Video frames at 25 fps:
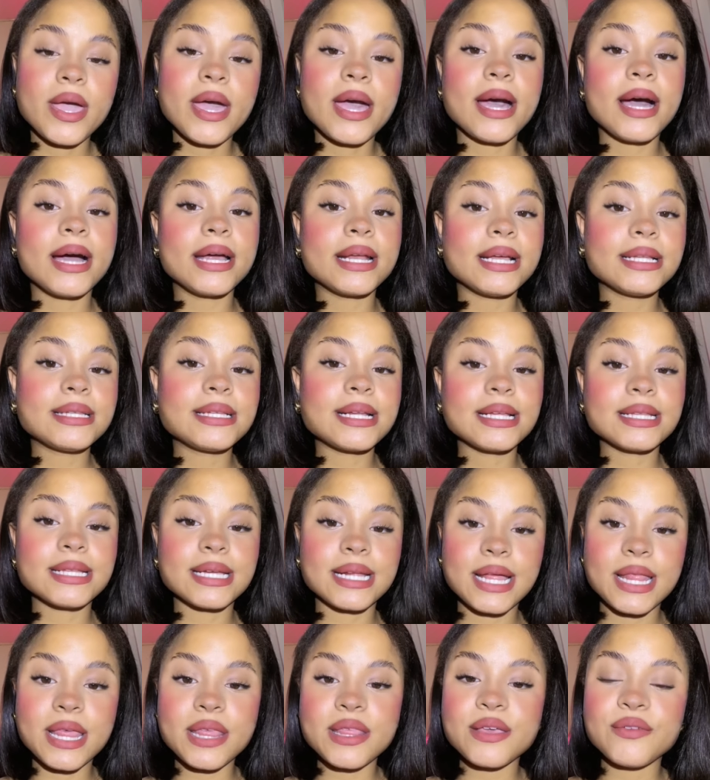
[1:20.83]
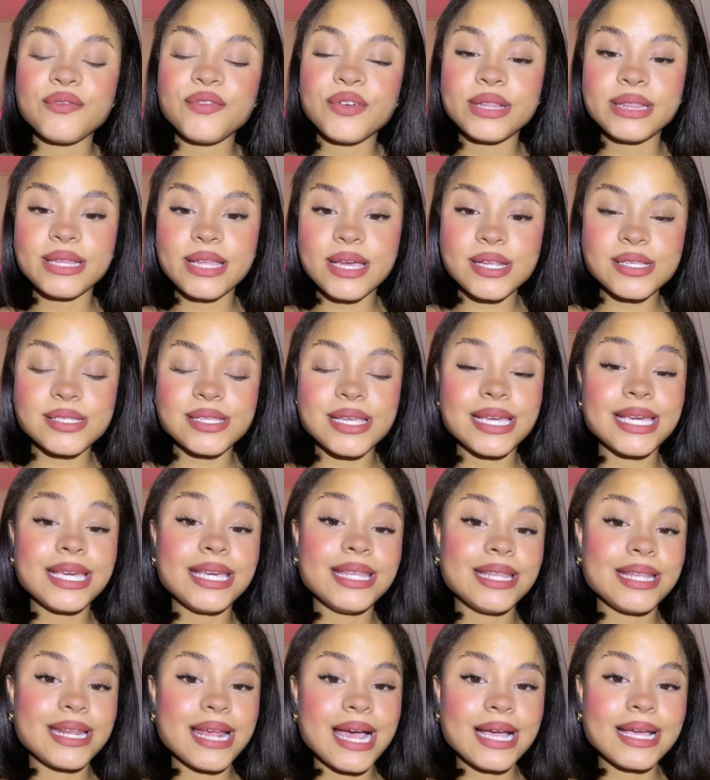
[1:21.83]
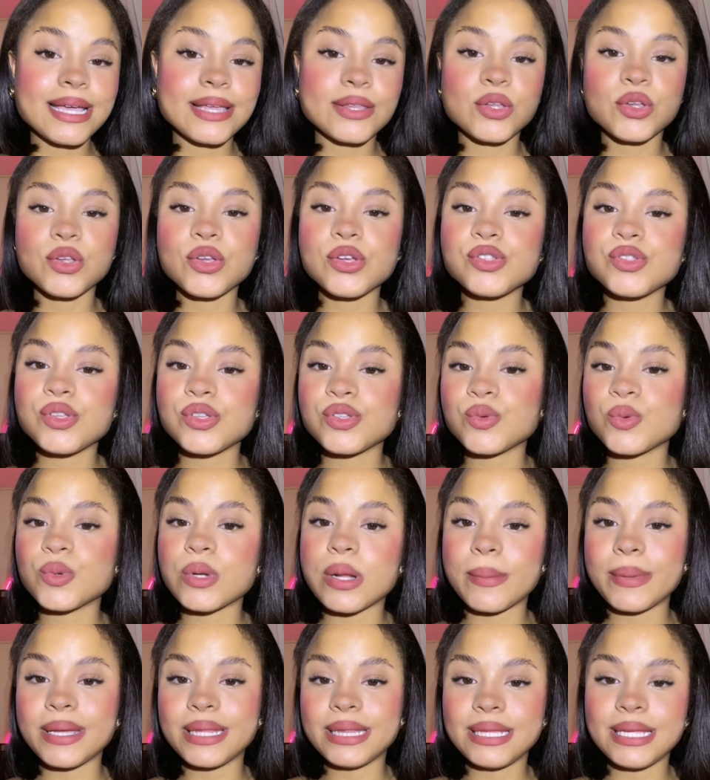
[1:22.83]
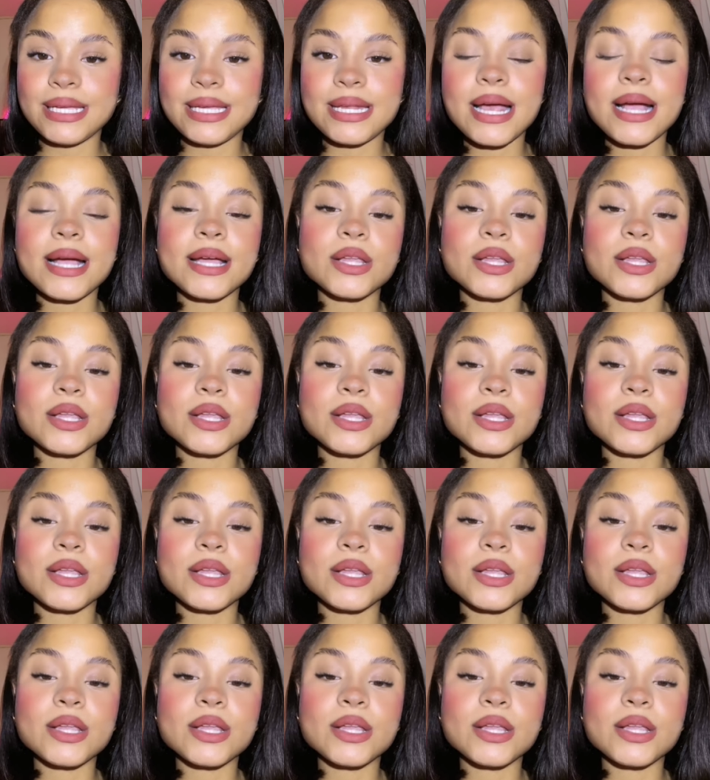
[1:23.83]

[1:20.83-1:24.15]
Ana tratará de defenderse y dirá que todo esto es una mentira,